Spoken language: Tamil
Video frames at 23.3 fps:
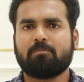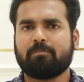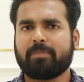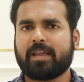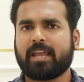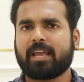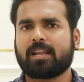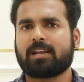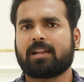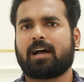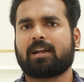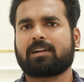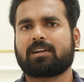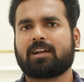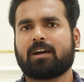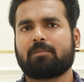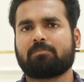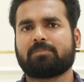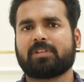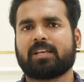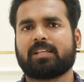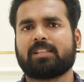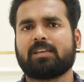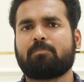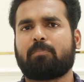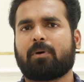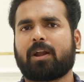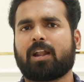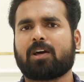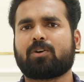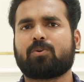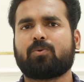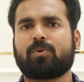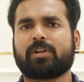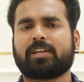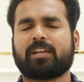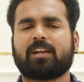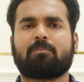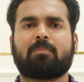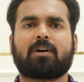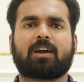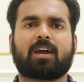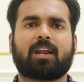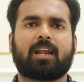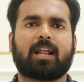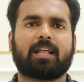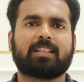மே நான்காம் தேதி பழங்குடியின
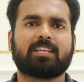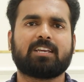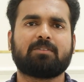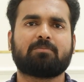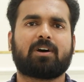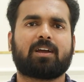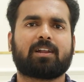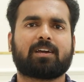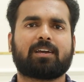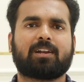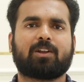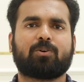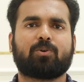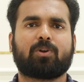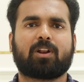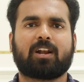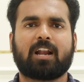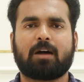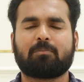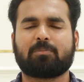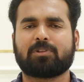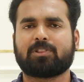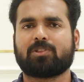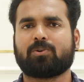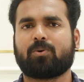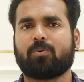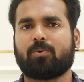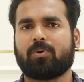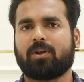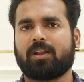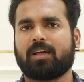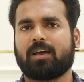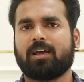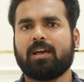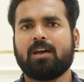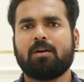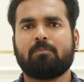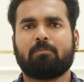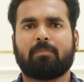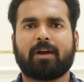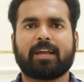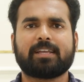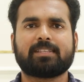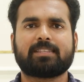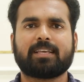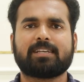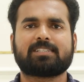மக்கள் அதிகமாக இருக்கிற ஒரு கிராமத்துக்குள்ள
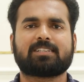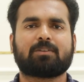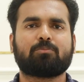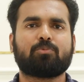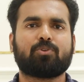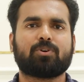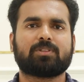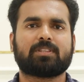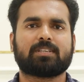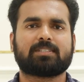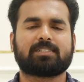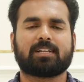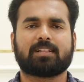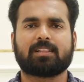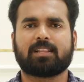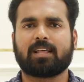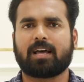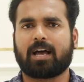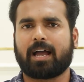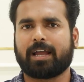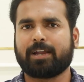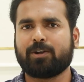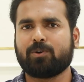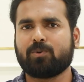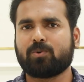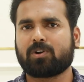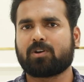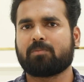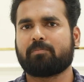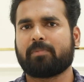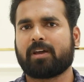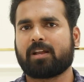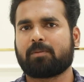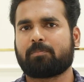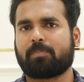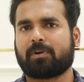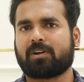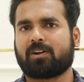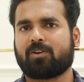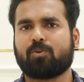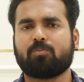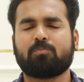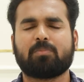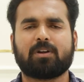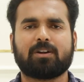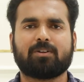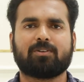மைத்தேய் சமூகத்தை சேர்ந்த ஐநூறுக்கும் மேற்பட்ட
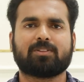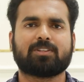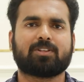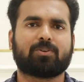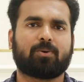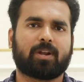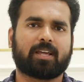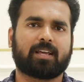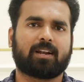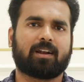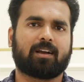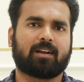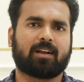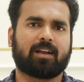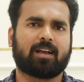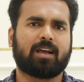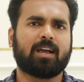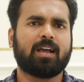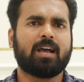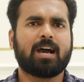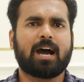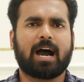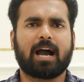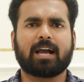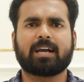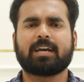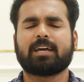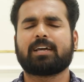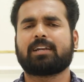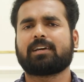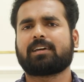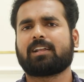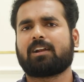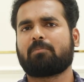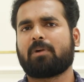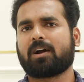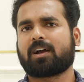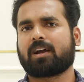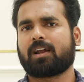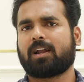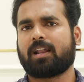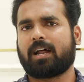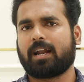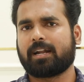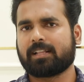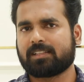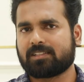கும்பல் வந்து நுழையிறாங்க அங்க இருக்கிற
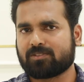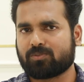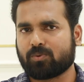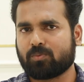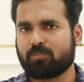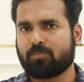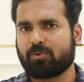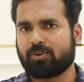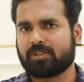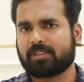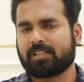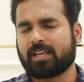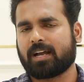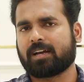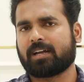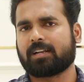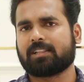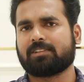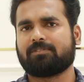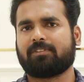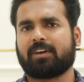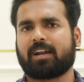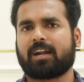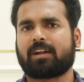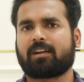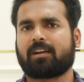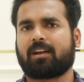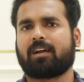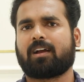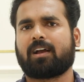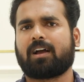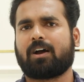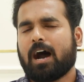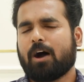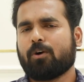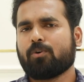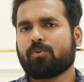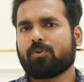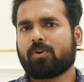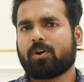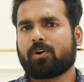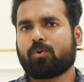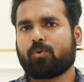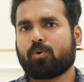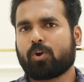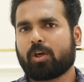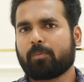மக்களை அடித்து துன்புறுத்தி அங்கிருந்து விரட்டுறாங்க
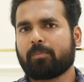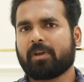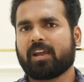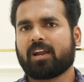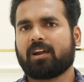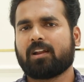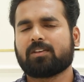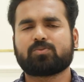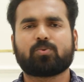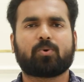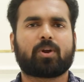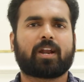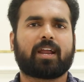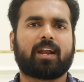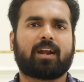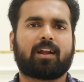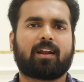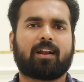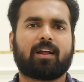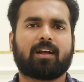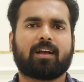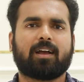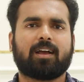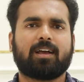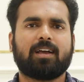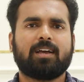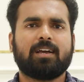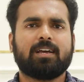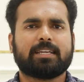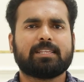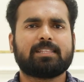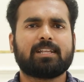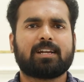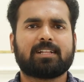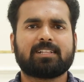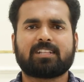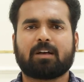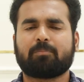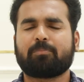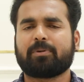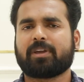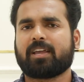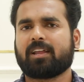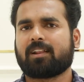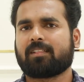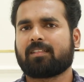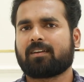அவங்களோட உடைமைகளை சூறையாடுறாங்க இதுல இருந்து
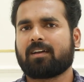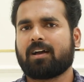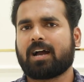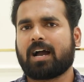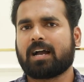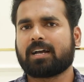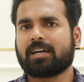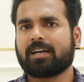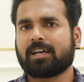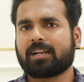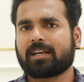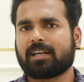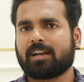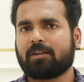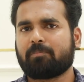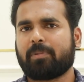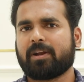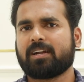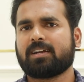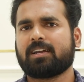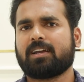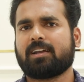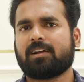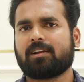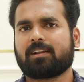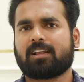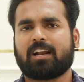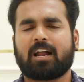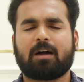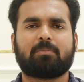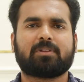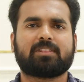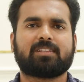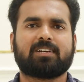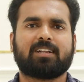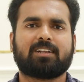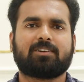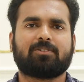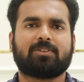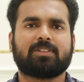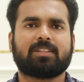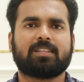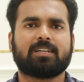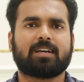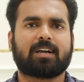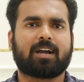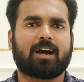தப்பிக்கிறதுக்காக அங்க இருக்கிற பெண்கள் கிராமத்தினர்
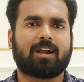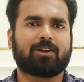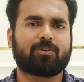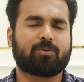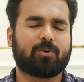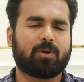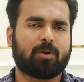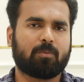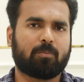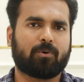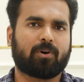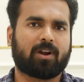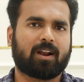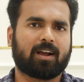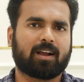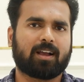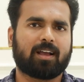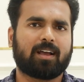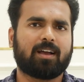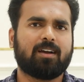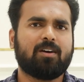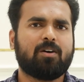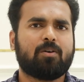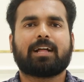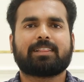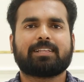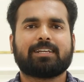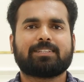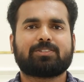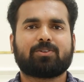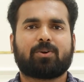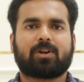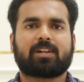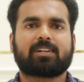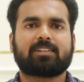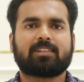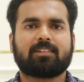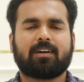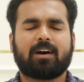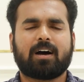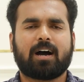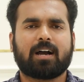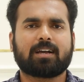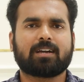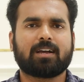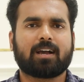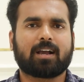வந்து காட்டுக்குள்ள போறாங்க அதை தொடர்ந்து
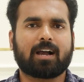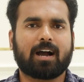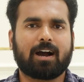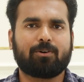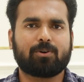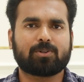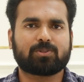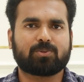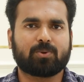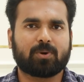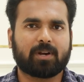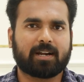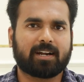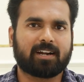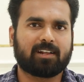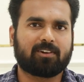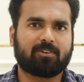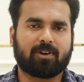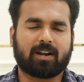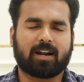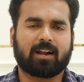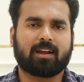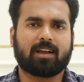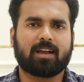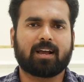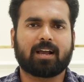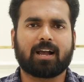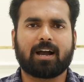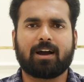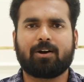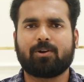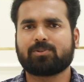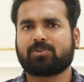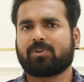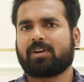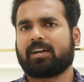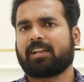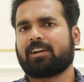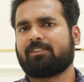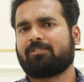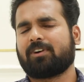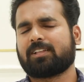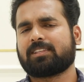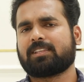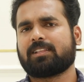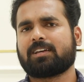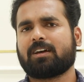தான் அங்க காவல்துறையினர் வராங்க
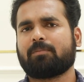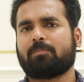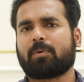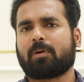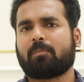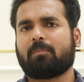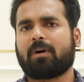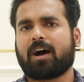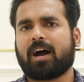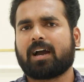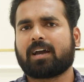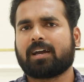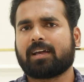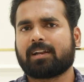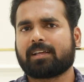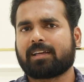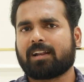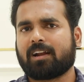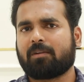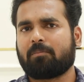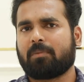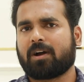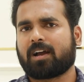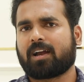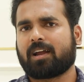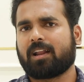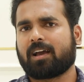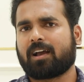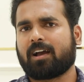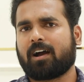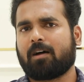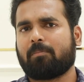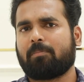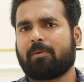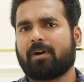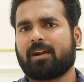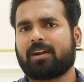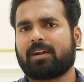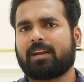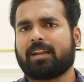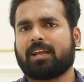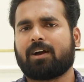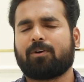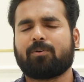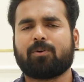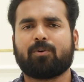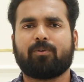காவல்துறையினர் வந்ததுக்கு அப்புறமா அங்க இருக்கிற மக்களை
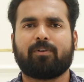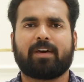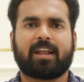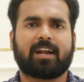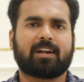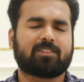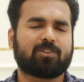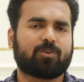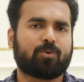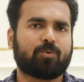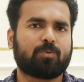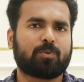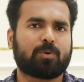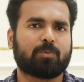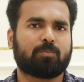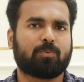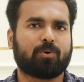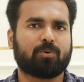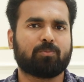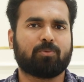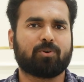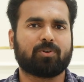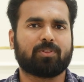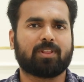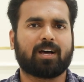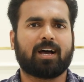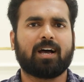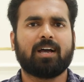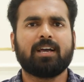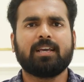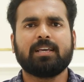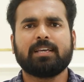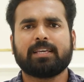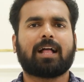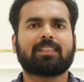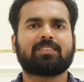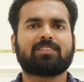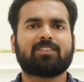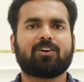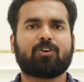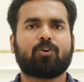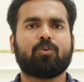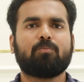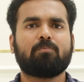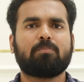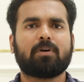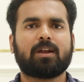காப்பாற்றி அவங்க வேற இடத்துக்கு கூப்பிட்டு போகும்போது தான் அந்த
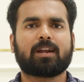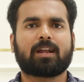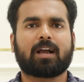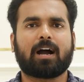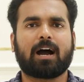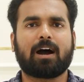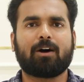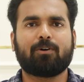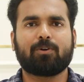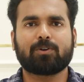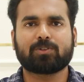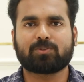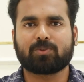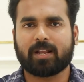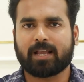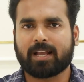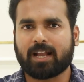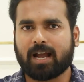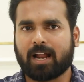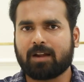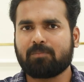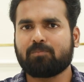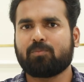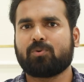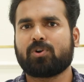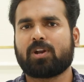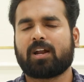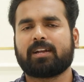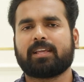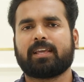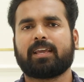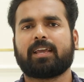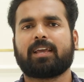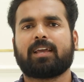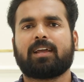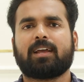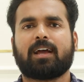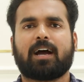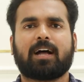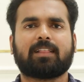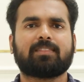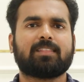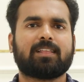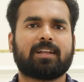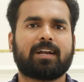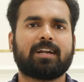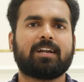கும்பல் காவல்துறை கண் முன்னாடியே
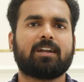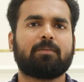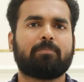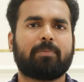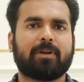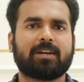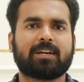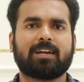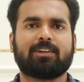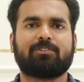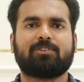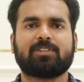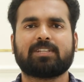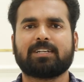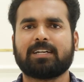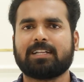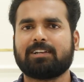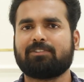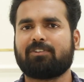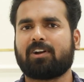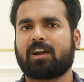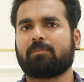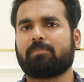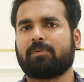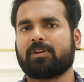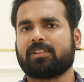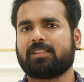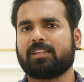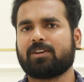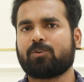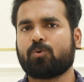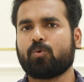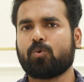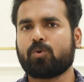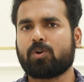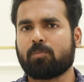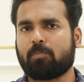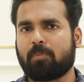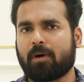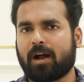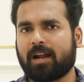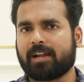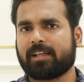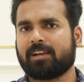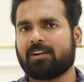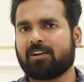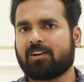அந்த ரெண்டு பெண்களை வந்து நிர்வாணப்படுத்தி கூட்டு
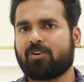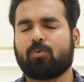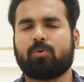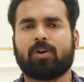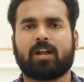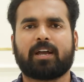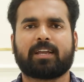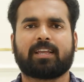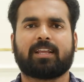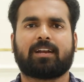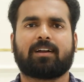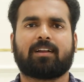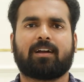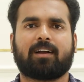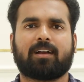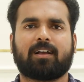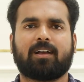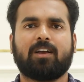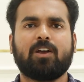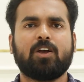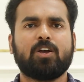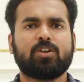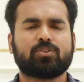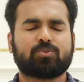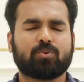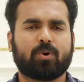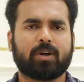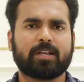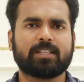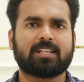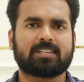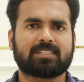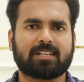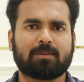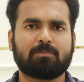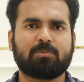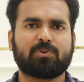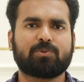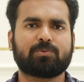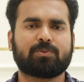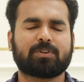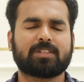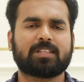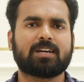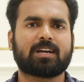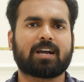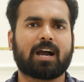பாலியலுக்கு உள்ளாக்கியிருக்காங்க ஸோ இந்த சம்பவம்
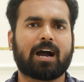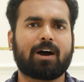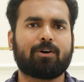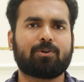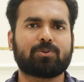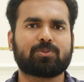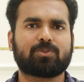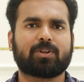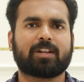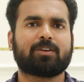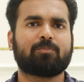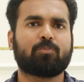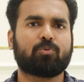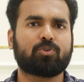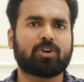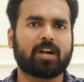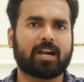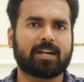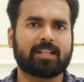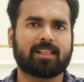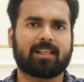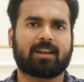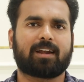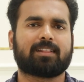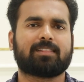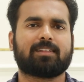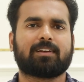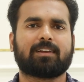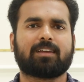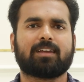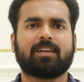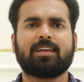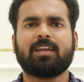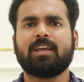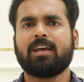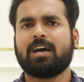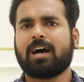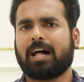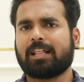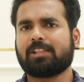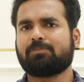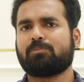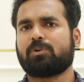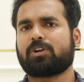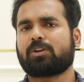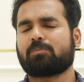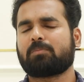வந்து காவல்துறைக்கு முன்னாடி தான் நடந்திருக்கு
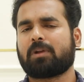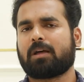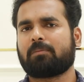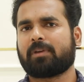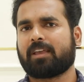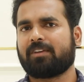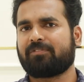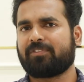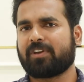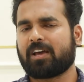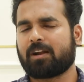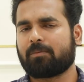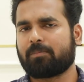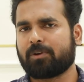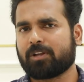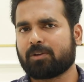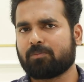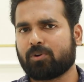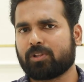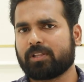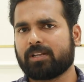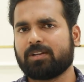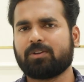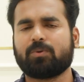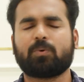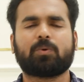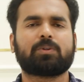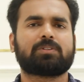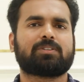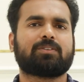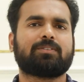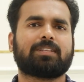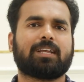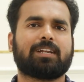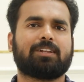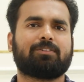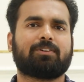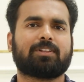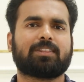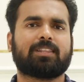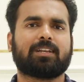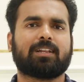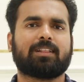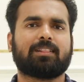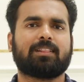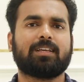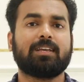அது மட்டும் இல்லாமல் எஃப்ஐஆர் படிக்கும்போது இன்னொரு விஷயம் தெளிவாக
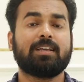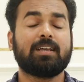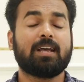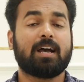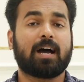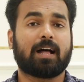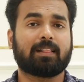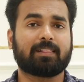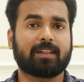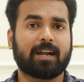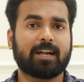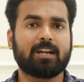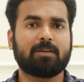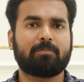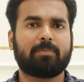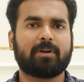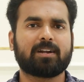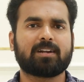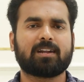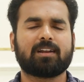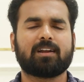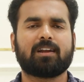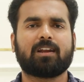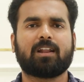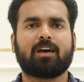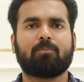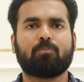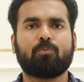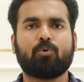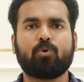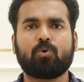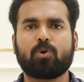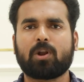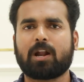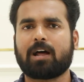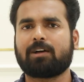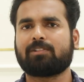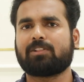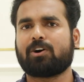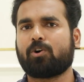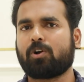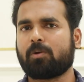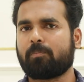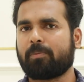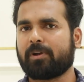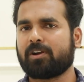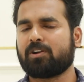தெரியுது அந்த ரெண்டு பெண்களில்
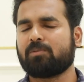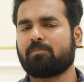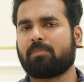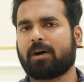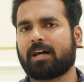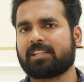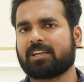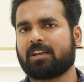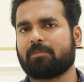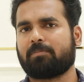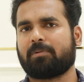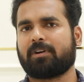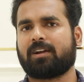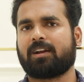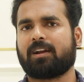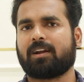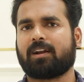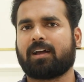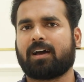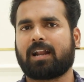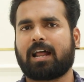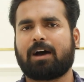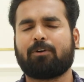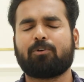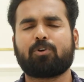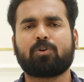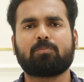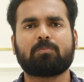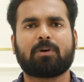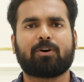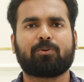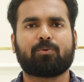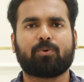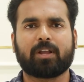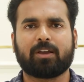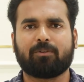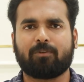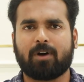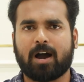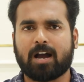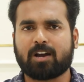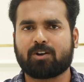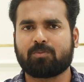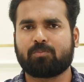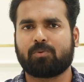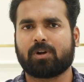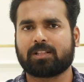மூன்றாவதாக ஒரு பெண்ணும் பாதிக்கப்பட்டிருக்கார் அவரும் அவருடைய
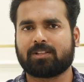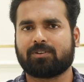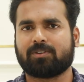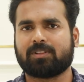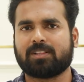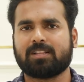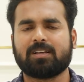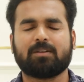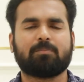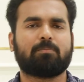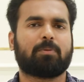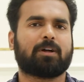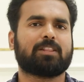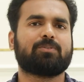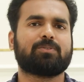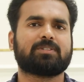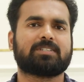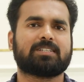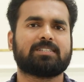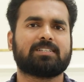வாக்குமூலத்தை வந்து பதிவு